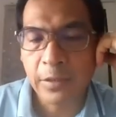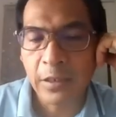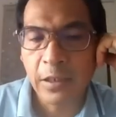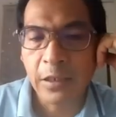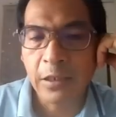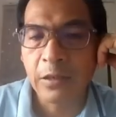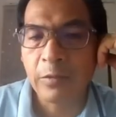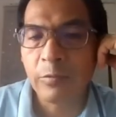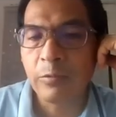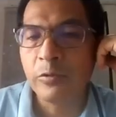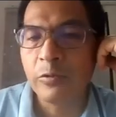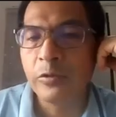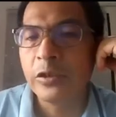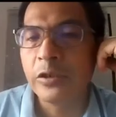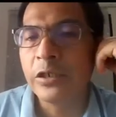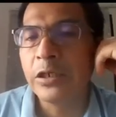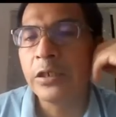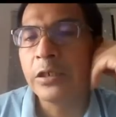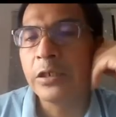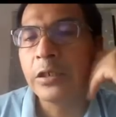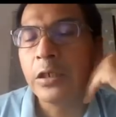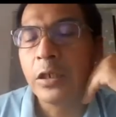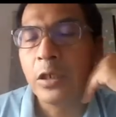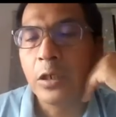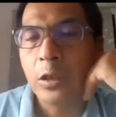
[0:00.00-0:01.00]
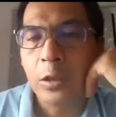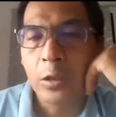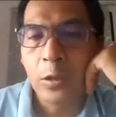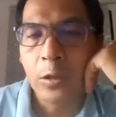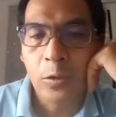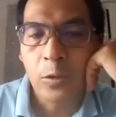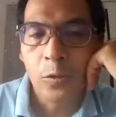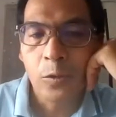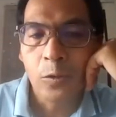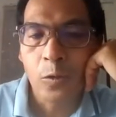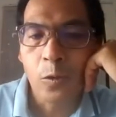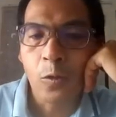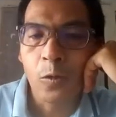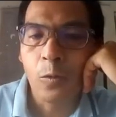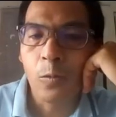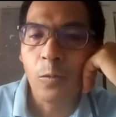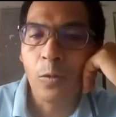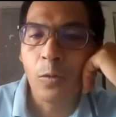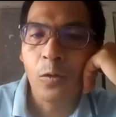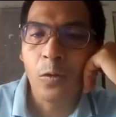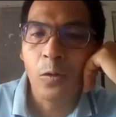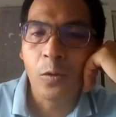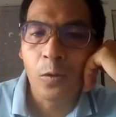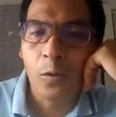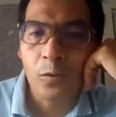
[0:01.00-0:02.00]
Nah, kemudian
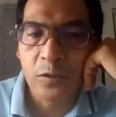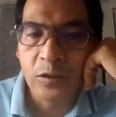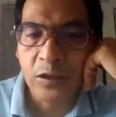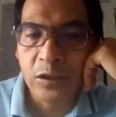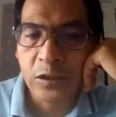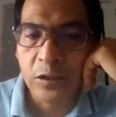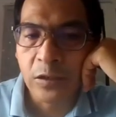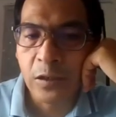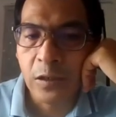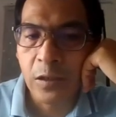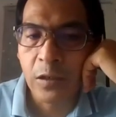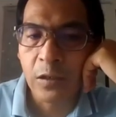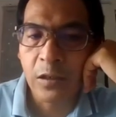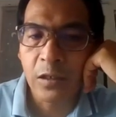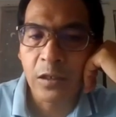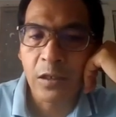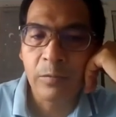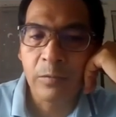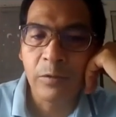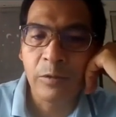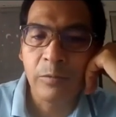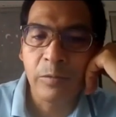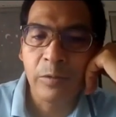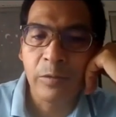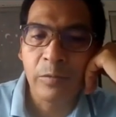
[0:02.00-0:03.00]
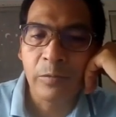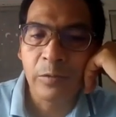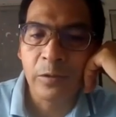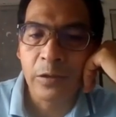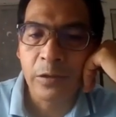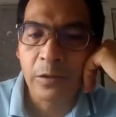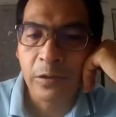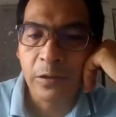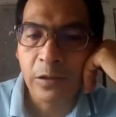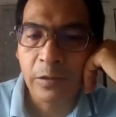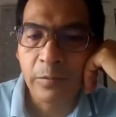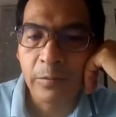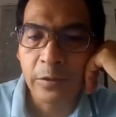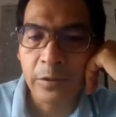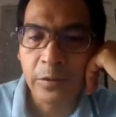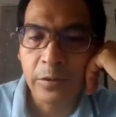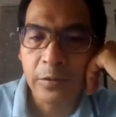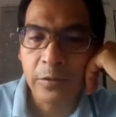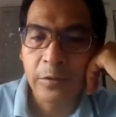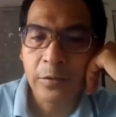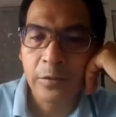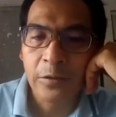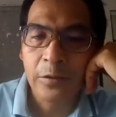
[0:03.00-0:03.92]
Romo Jenderal kami, pimpinan kami